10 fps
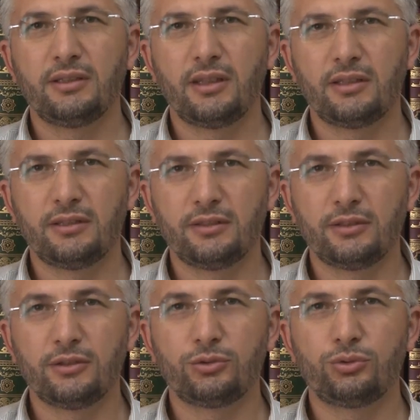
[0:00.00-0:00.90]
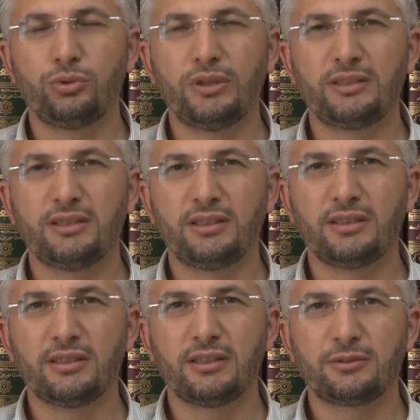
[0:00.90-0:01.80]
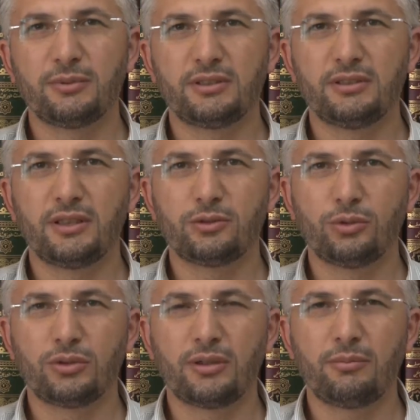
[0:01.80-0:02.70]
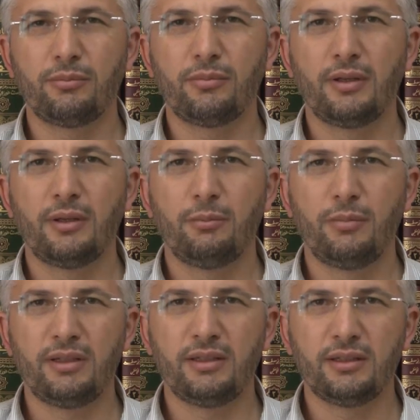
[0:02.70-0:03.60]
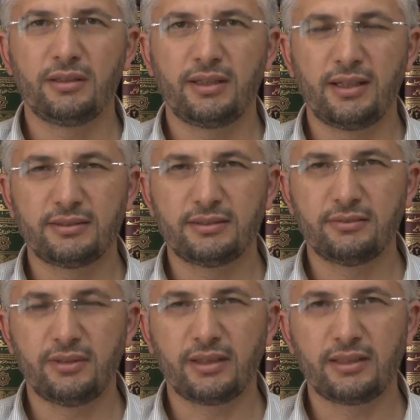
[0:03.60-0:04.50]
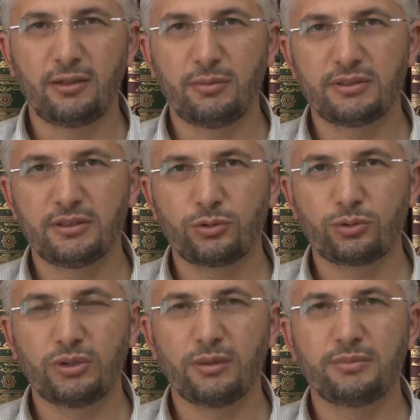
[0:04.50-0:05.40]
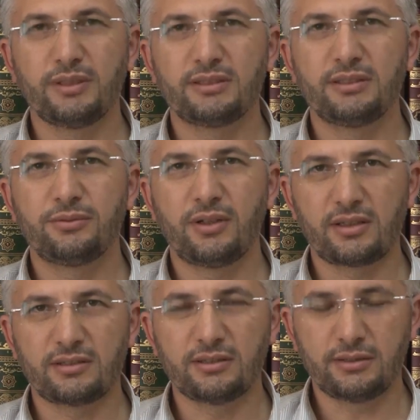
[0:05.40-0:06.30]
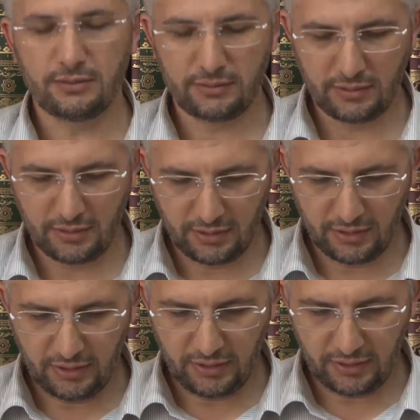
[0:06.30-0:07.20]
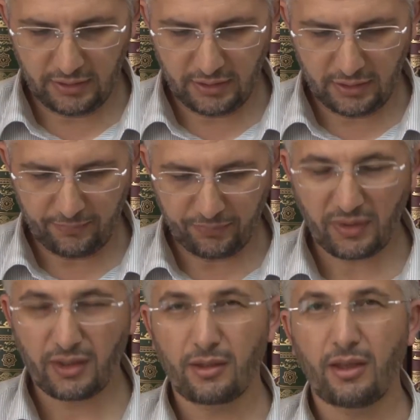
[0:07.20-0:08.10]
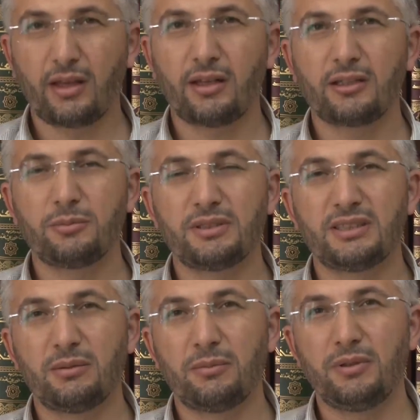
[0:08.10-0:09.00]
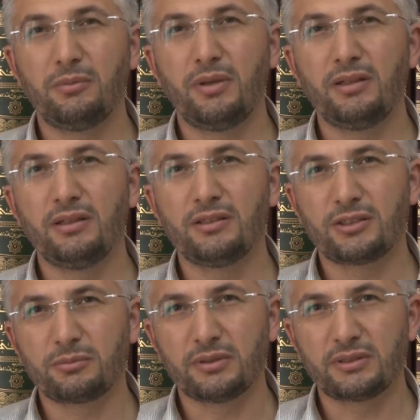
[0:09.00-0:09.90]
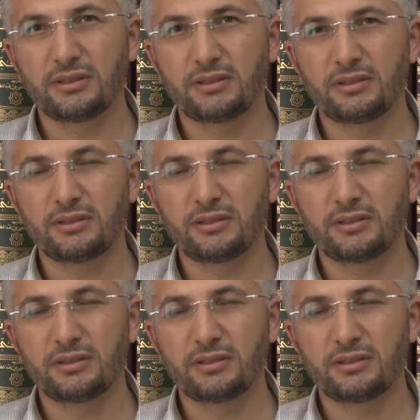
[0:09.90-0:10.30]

Yani e, sünnet yerinin geçmesinden sonra meni gelsin veya gelmesin gusül abdesti farzdır. İki, herhangi bir sebeple meninin çıkması.